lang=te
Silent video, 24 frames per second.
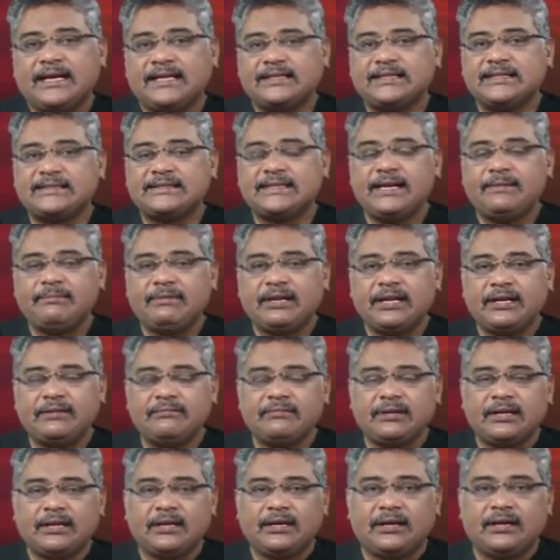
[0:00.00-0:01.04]
అట్ ద సేమ్ టైం
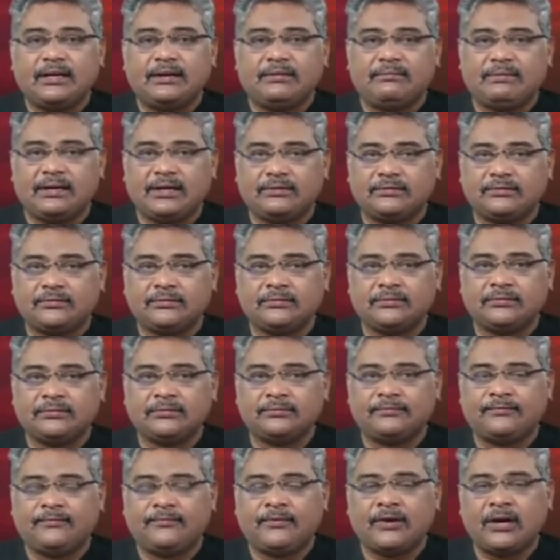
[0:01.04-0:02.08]
మనం
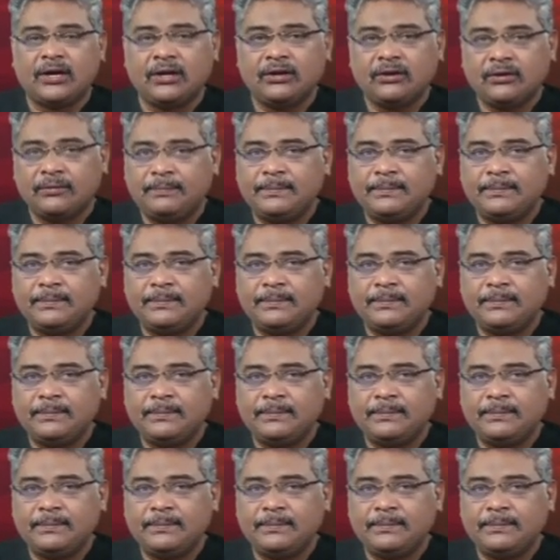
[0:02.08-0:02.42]
ఫాలో